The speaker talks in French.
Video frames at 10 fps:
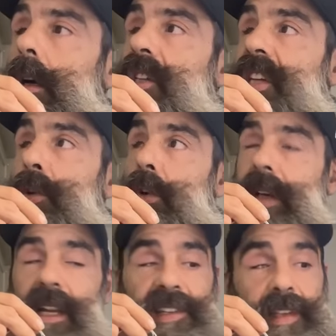
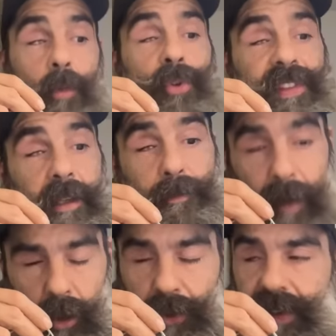Géolocalisable aussi
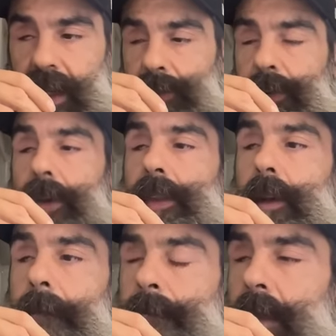par le téléphone,
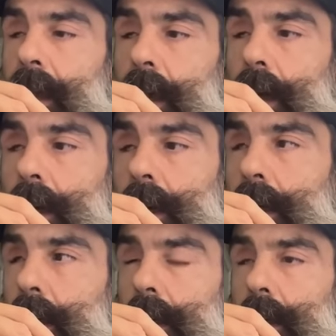
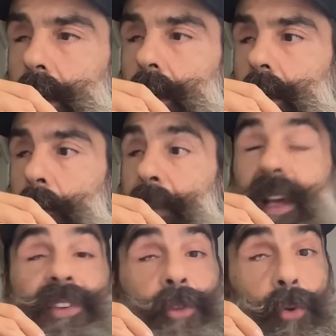
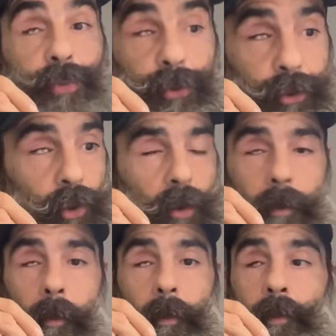prise de photos,
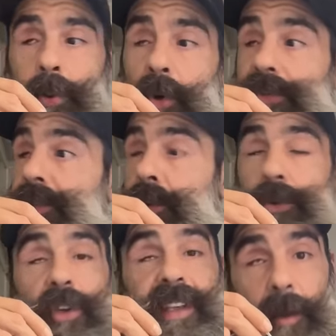pose de